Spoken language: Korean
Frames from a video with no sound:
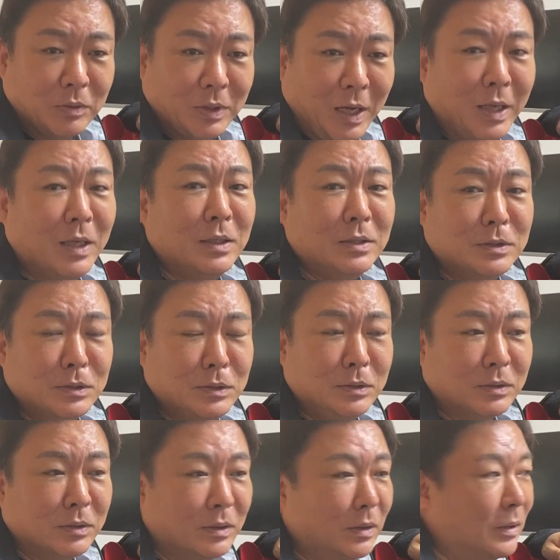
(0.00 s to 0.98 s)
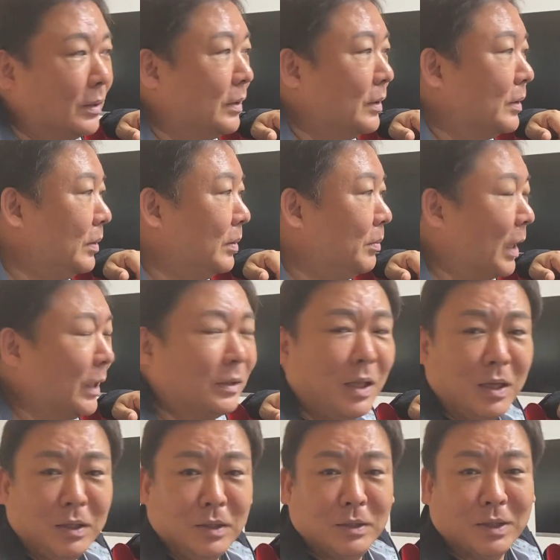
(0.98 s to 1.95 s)
어, 가야지는
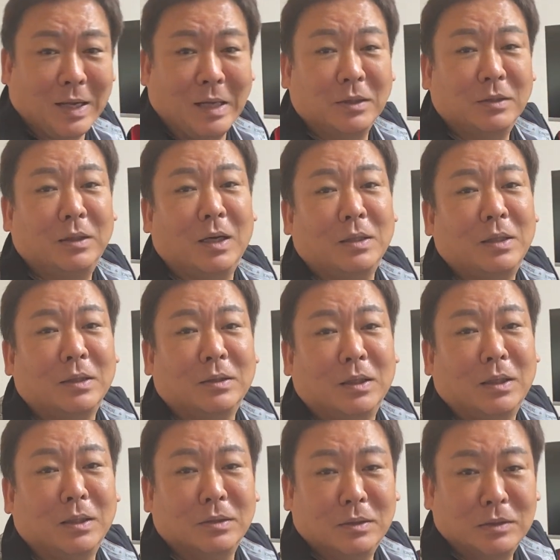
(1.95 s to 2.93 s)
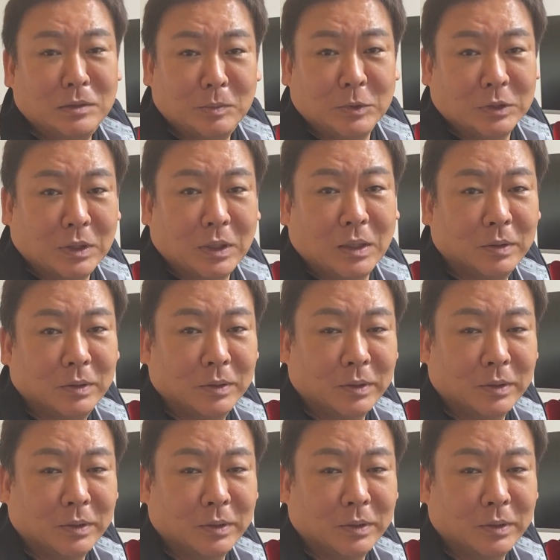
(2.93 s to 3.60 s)
마땅히 이제 갈 때가 됐다라는 뜻입니다.